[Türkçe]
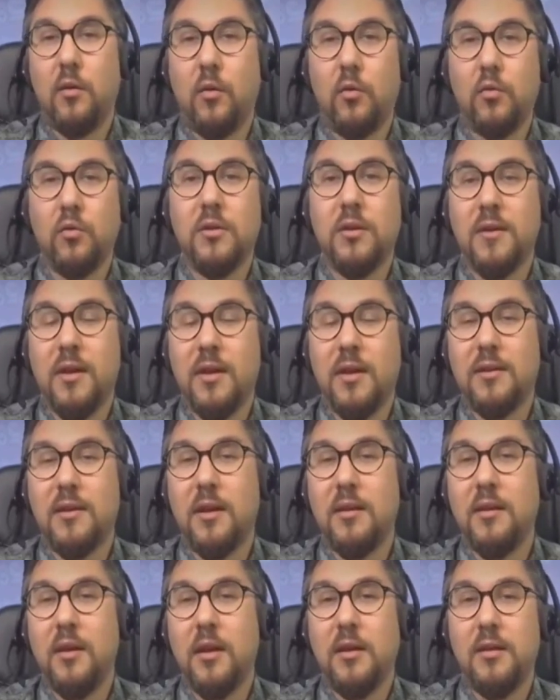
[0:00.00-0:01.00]
Onu da
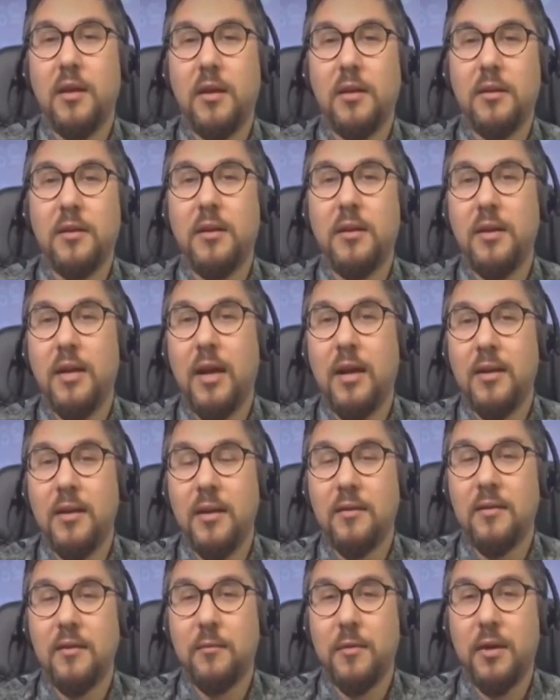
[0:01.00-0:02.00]
zaten yayının
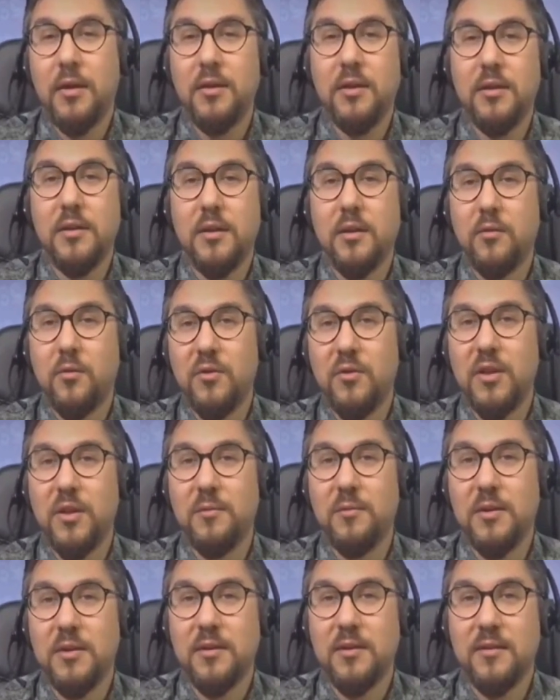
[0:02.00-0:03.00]
ilerleyen zamanlarında
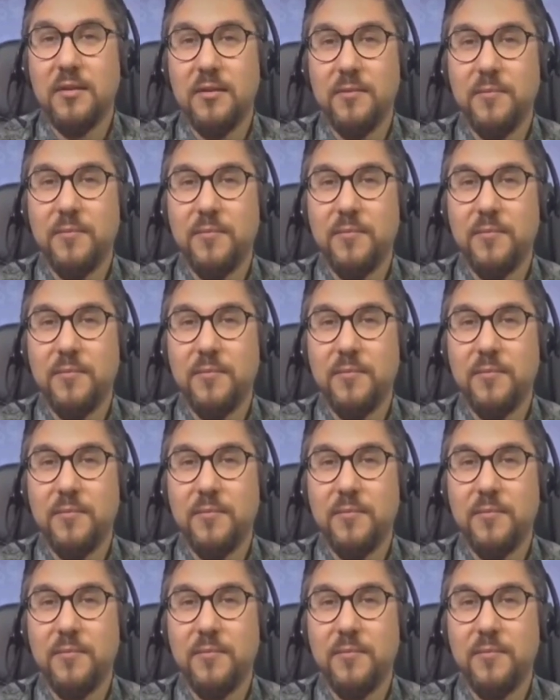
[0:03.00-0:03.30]
konuşabiliriz